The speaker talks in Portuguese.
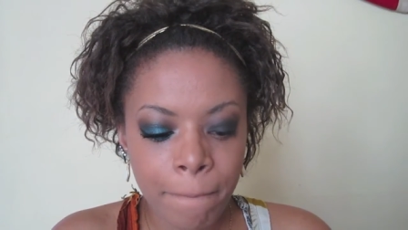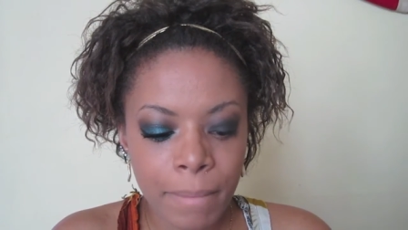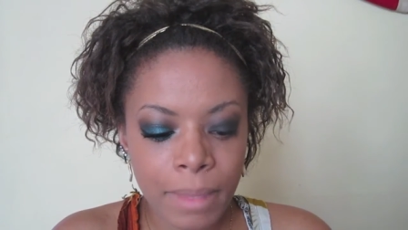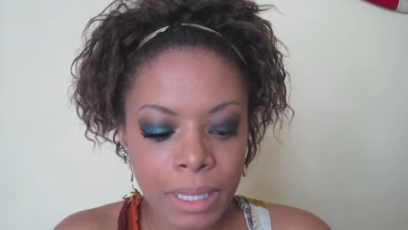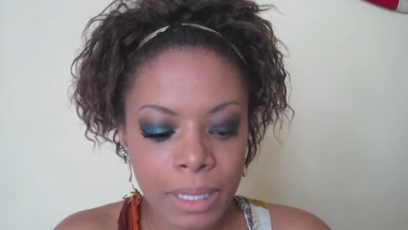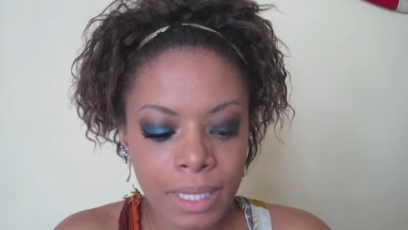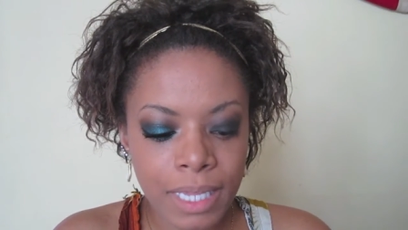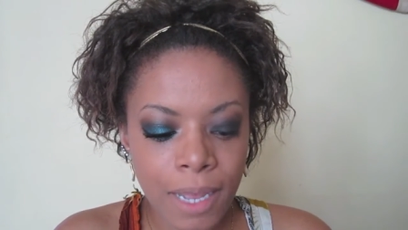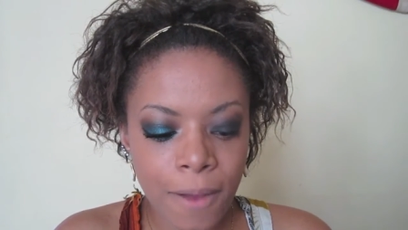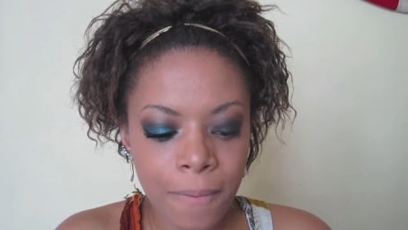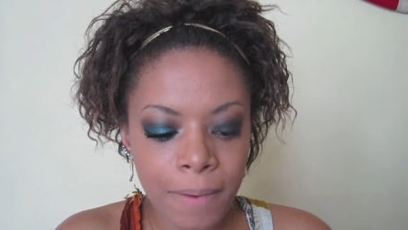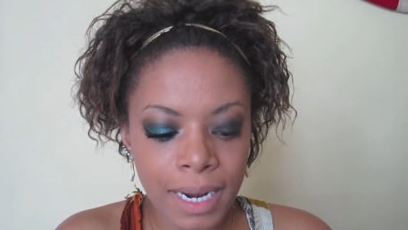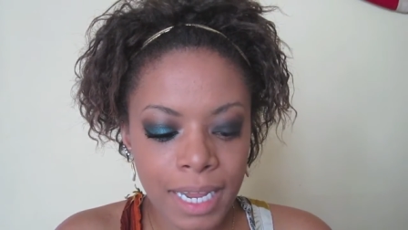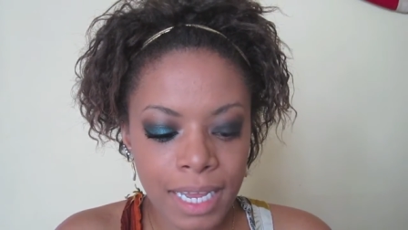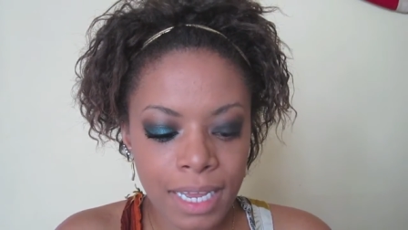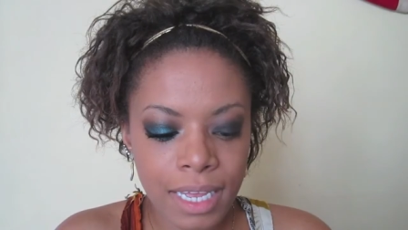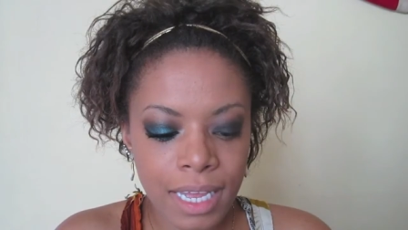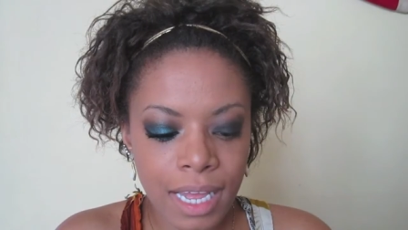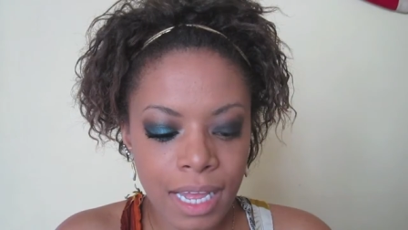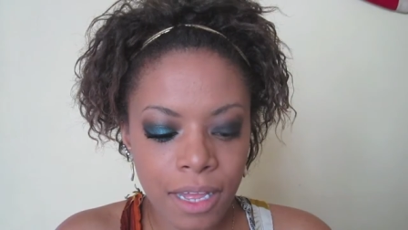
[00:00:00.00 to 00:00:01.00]
Então,
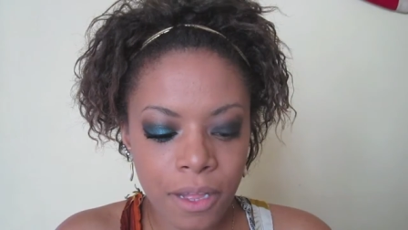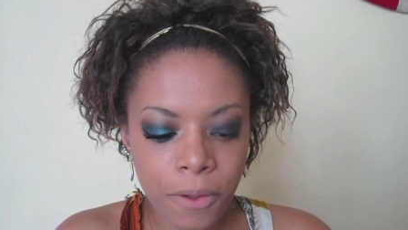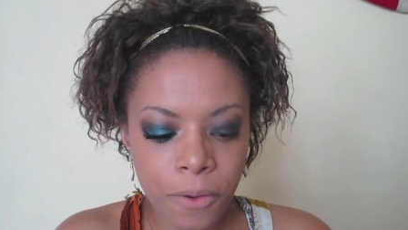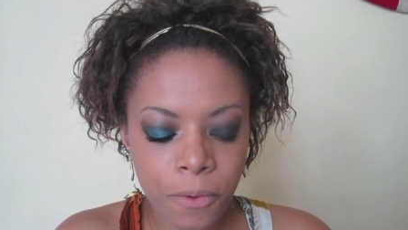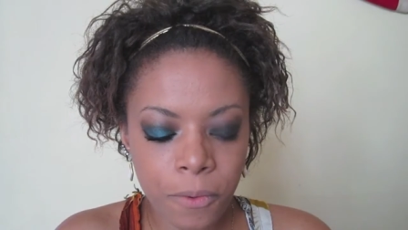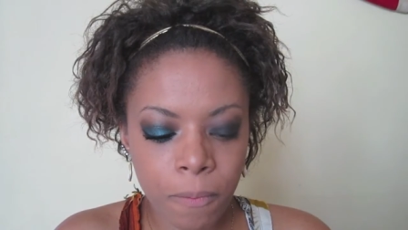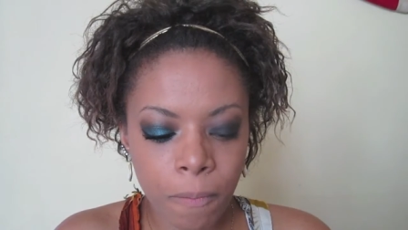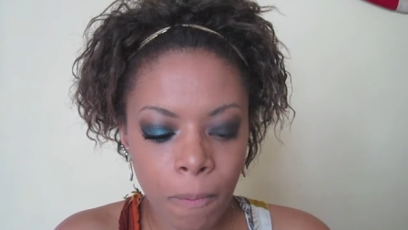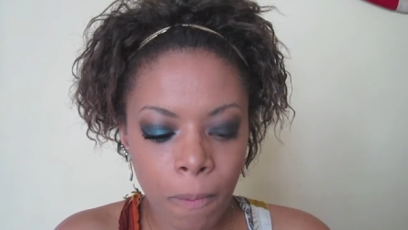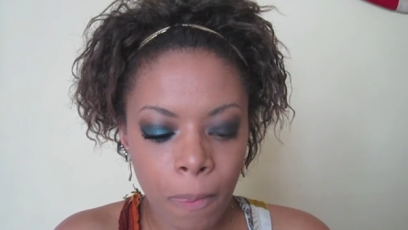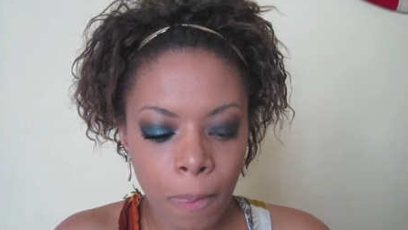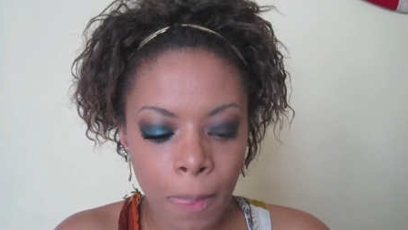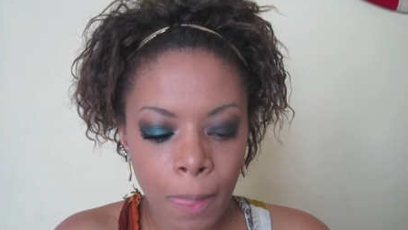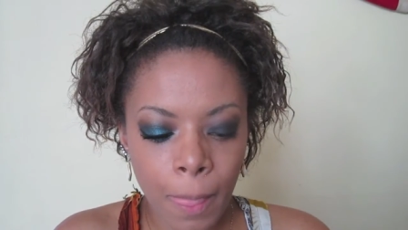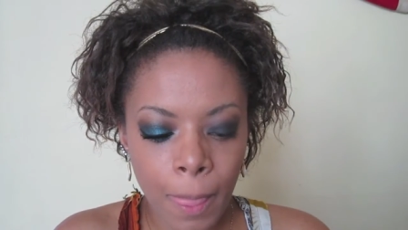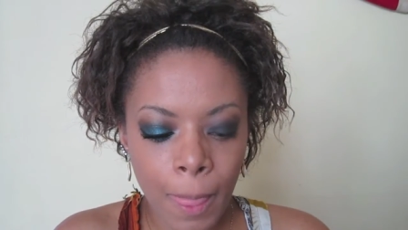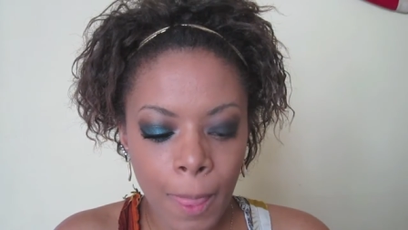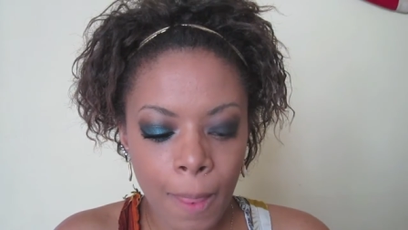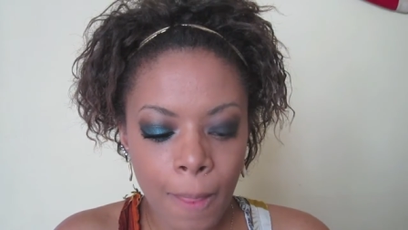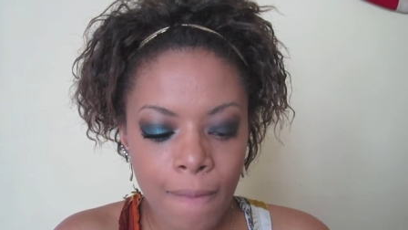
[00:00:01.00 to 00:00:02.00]
legal
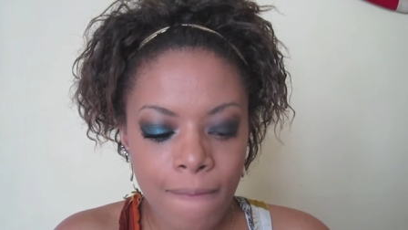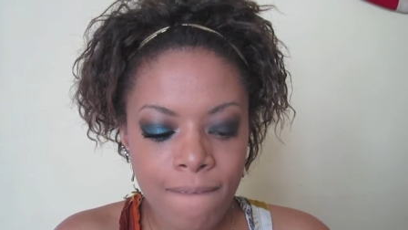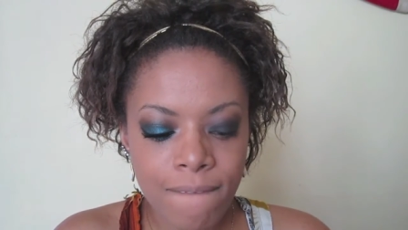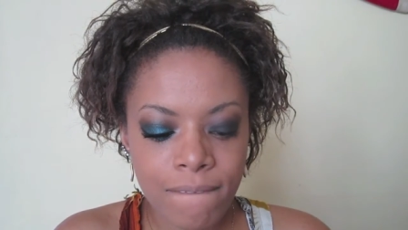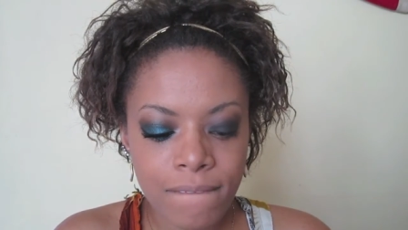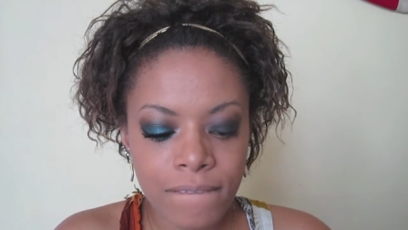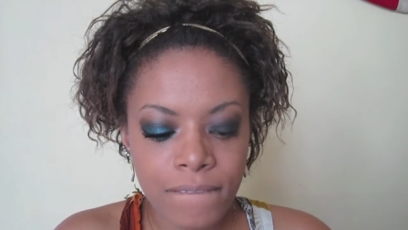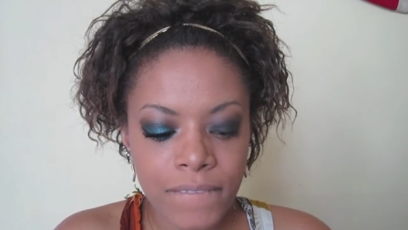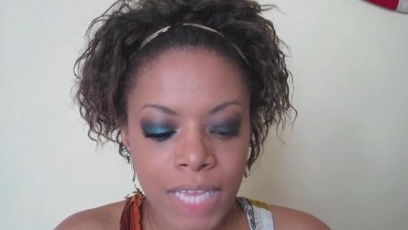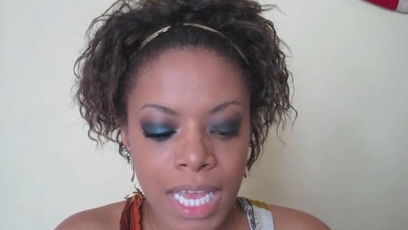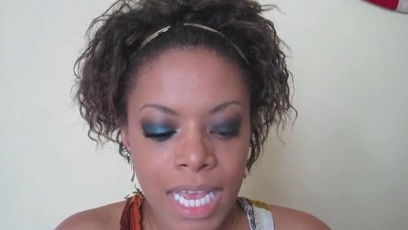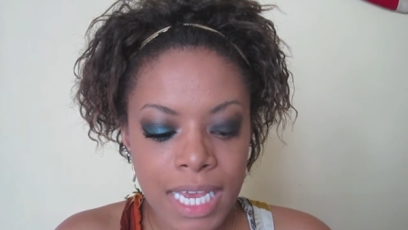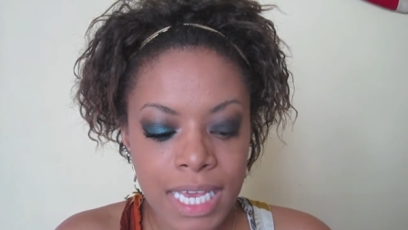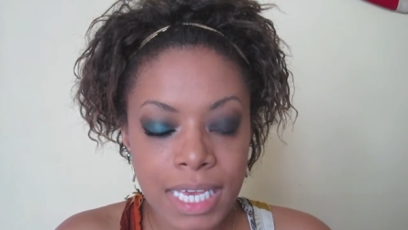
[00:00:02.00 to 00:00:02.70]
é